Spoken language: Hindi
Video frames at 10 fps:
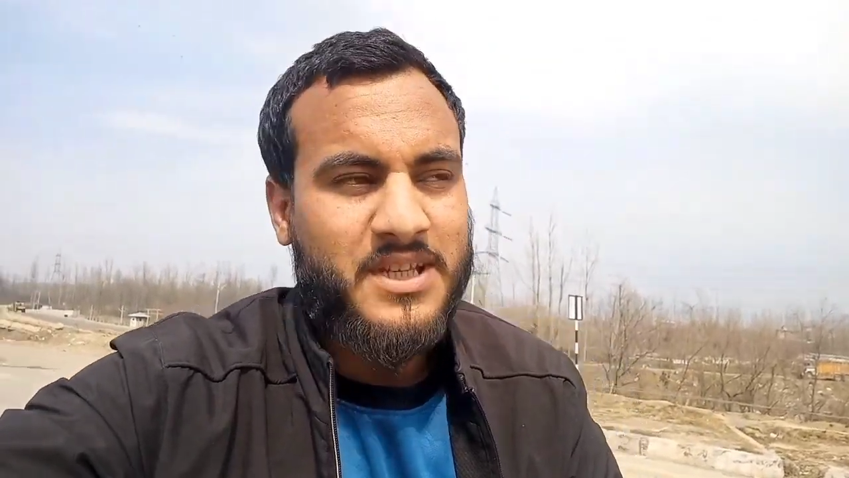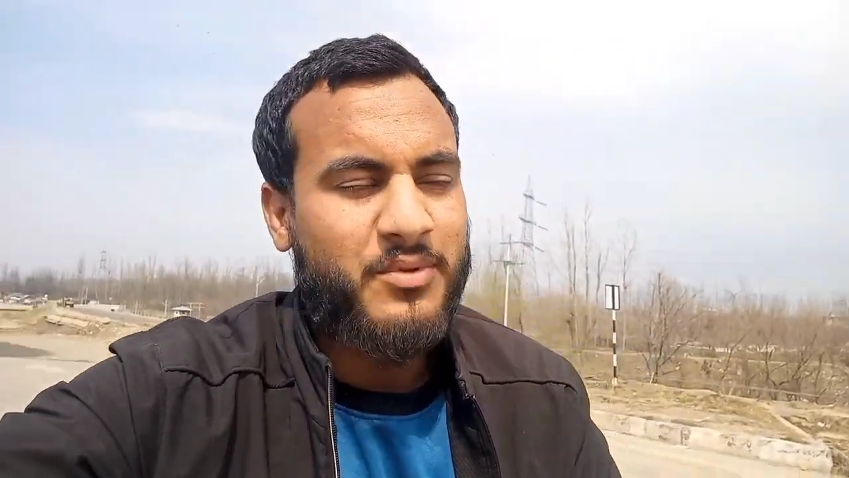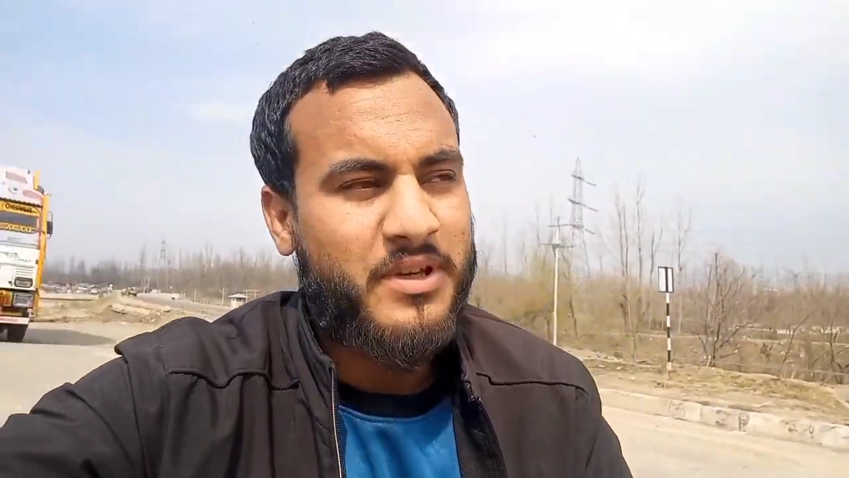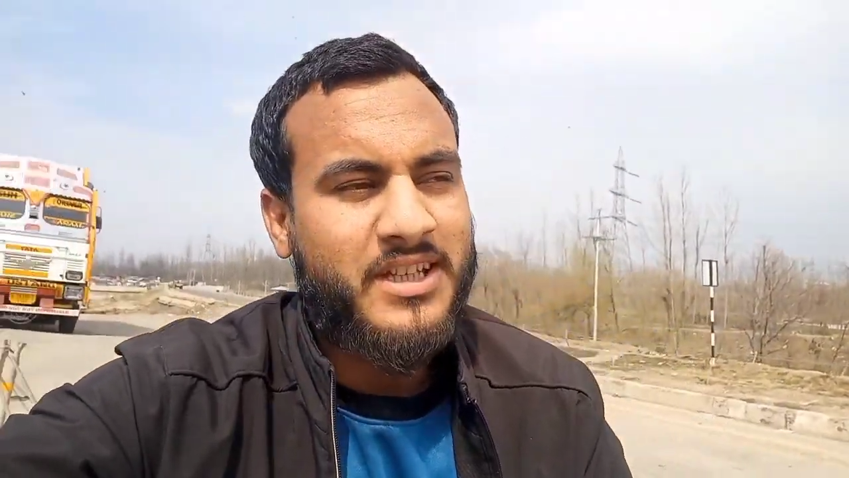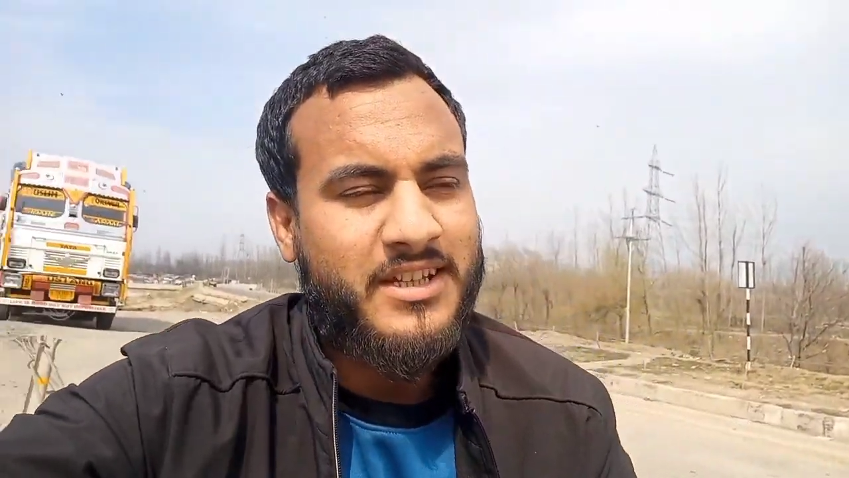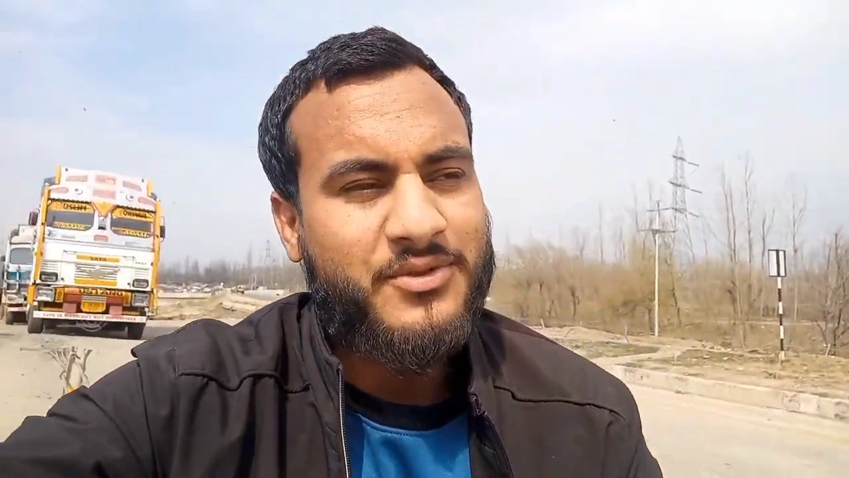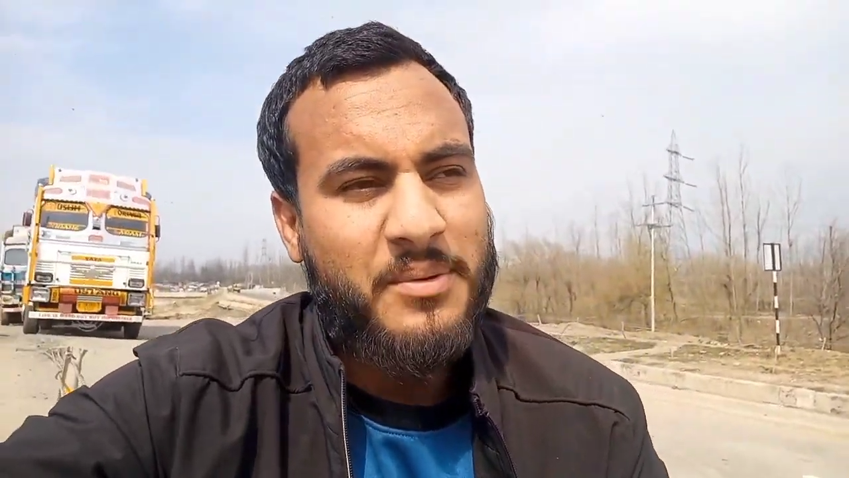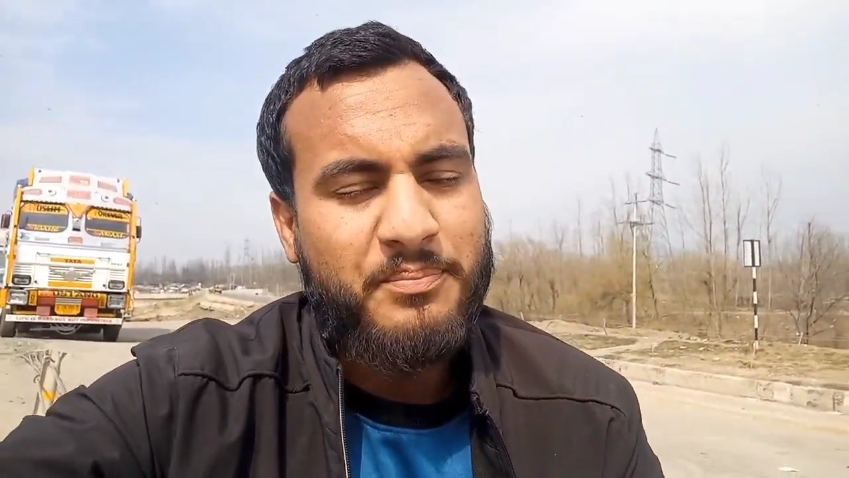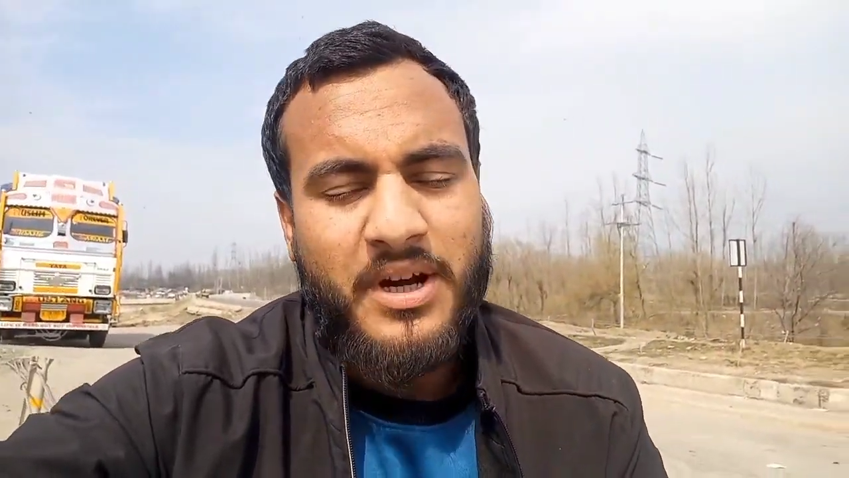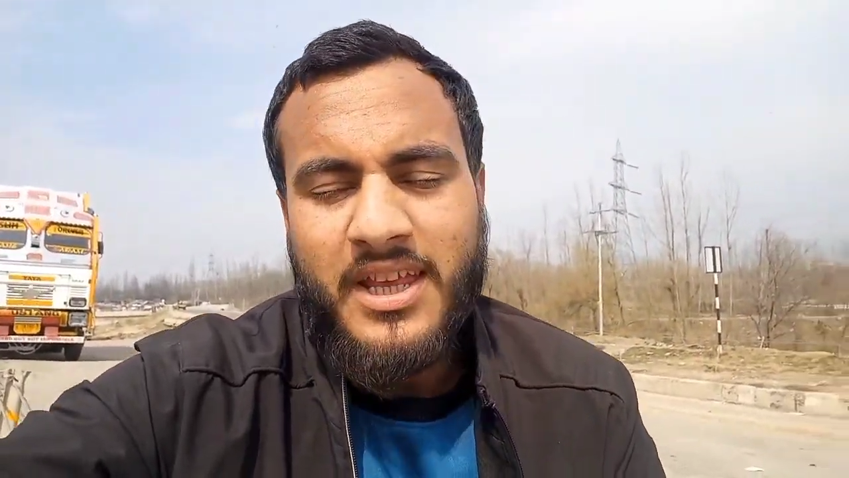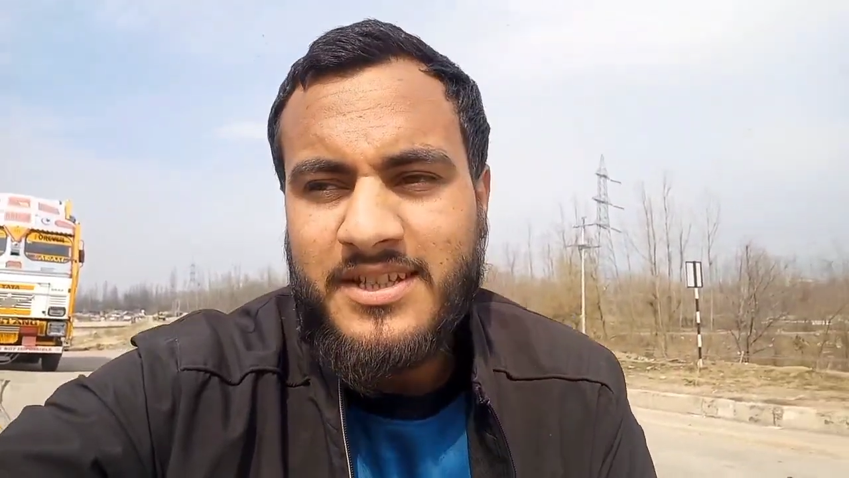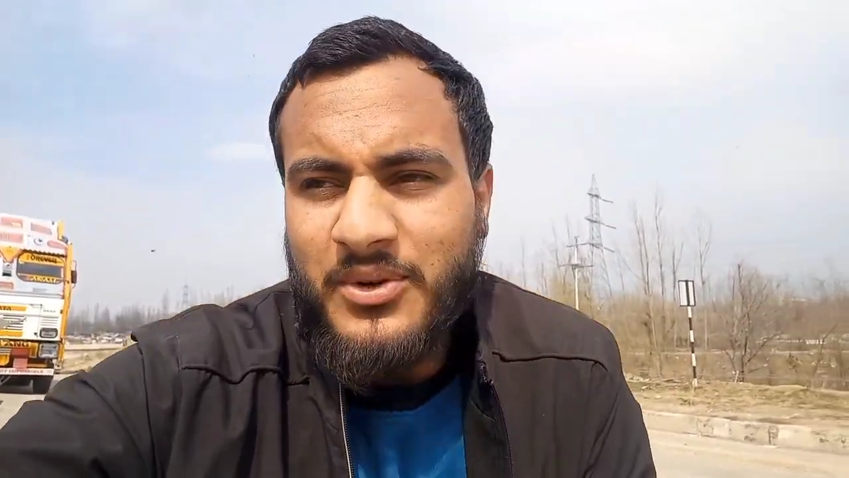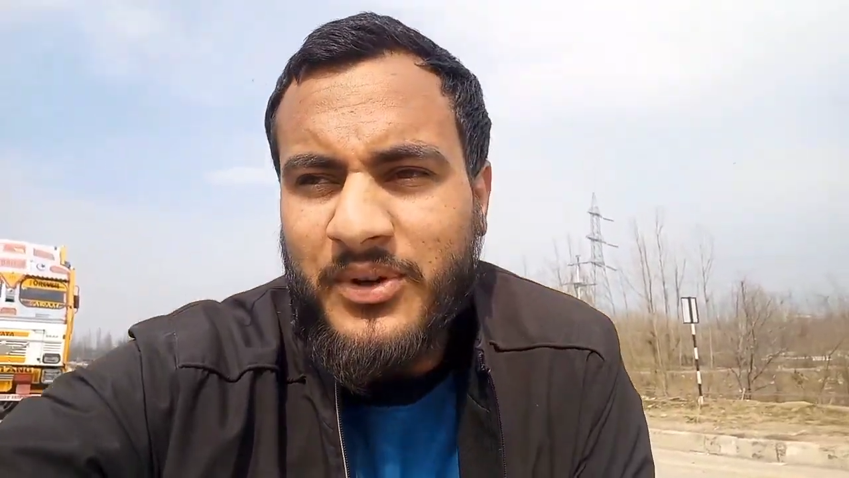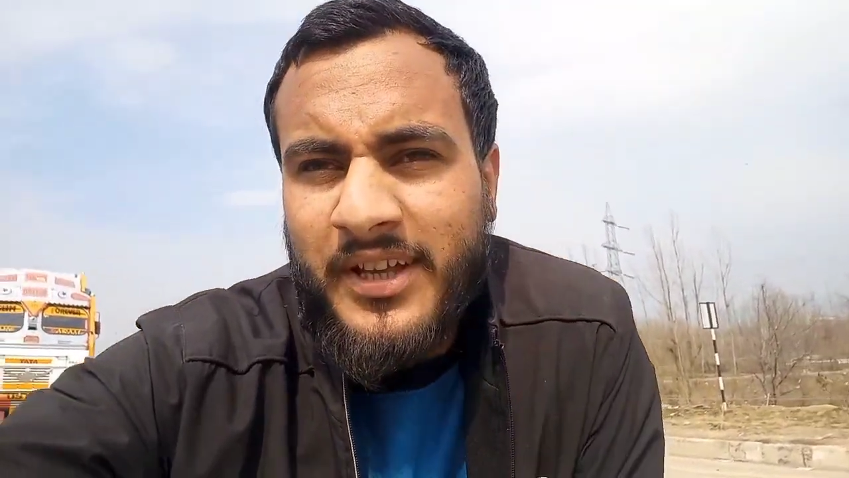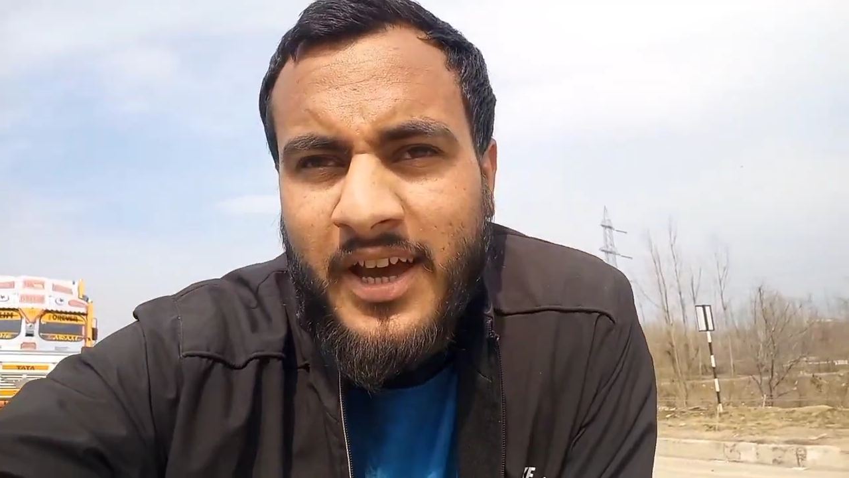सब उम्मीद करता हूँ सब बढ़िया से
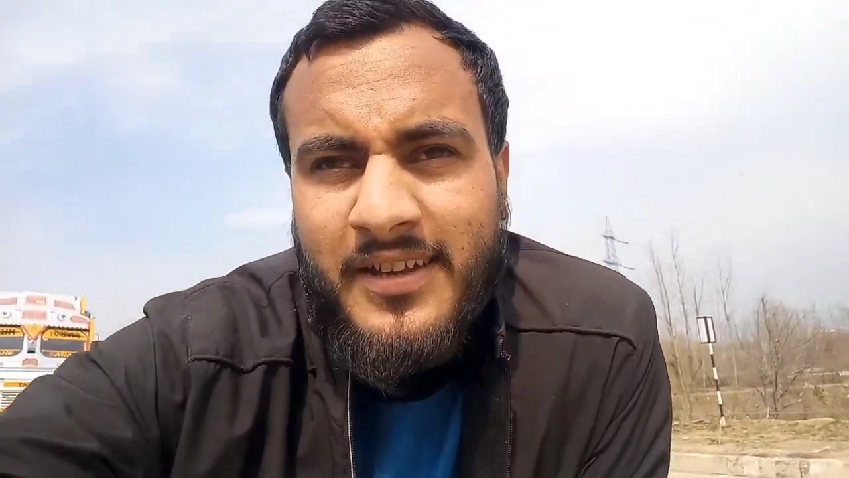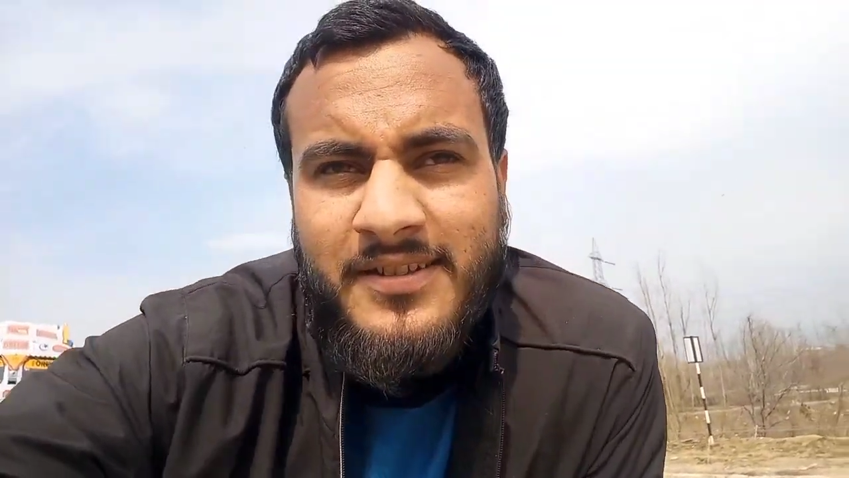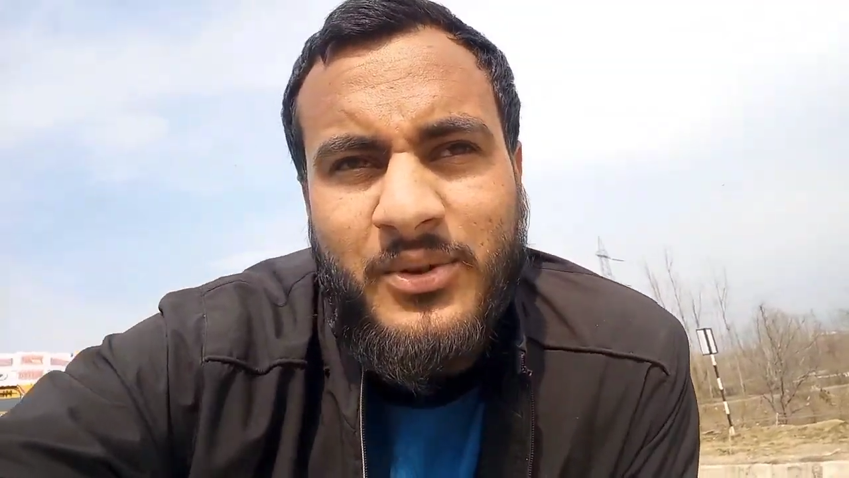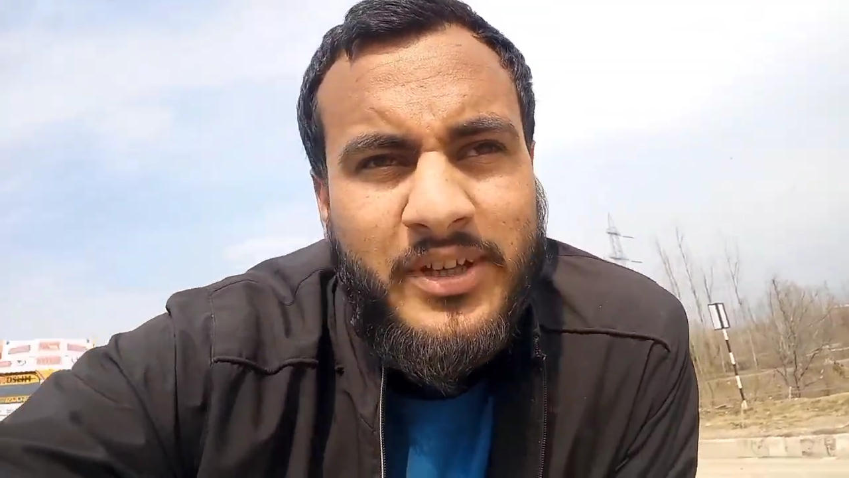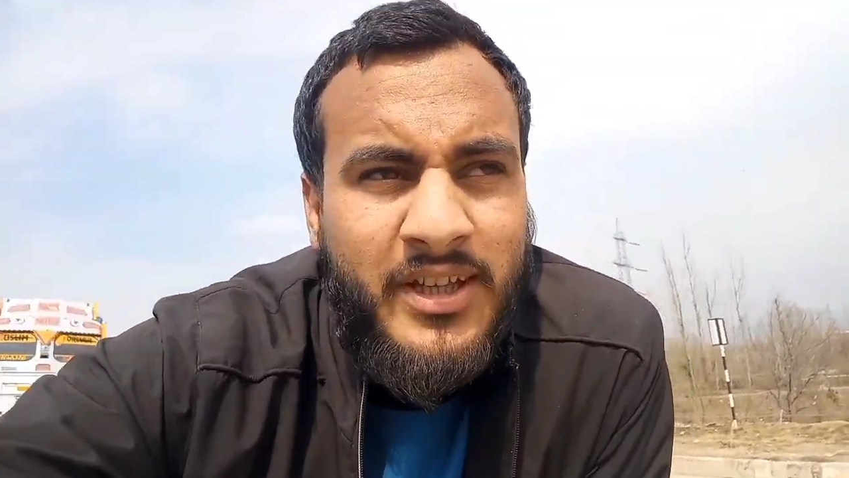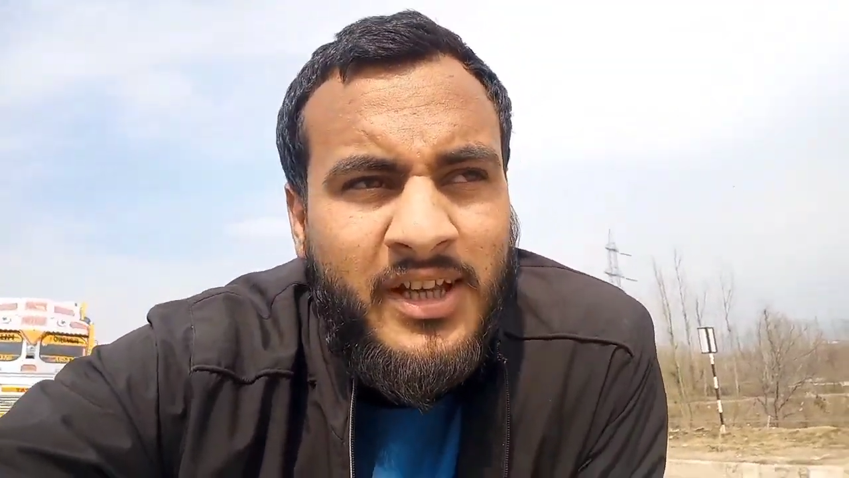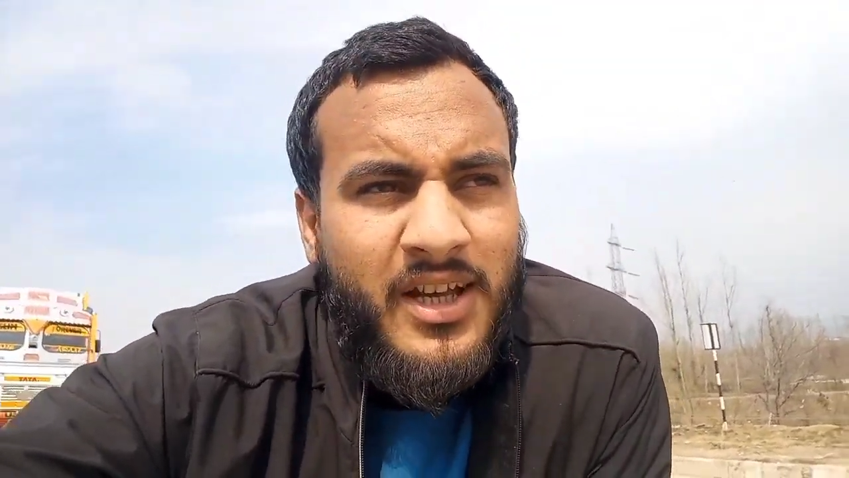होंगे खैरियत से होंगे